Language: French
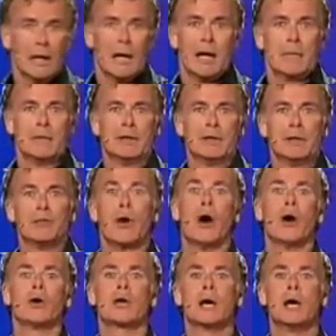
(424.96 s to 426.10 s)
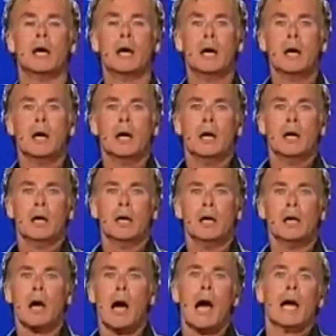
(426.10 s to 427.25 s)
Et là, elle m'a dit, Franck,
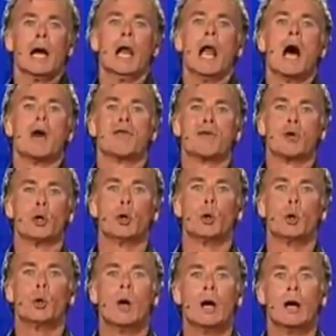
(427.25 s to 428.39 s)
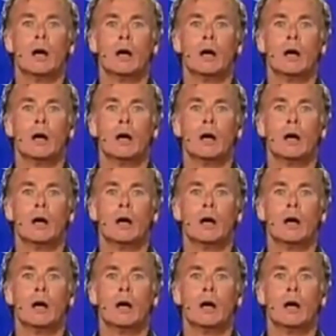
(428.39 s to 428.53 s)
I love you.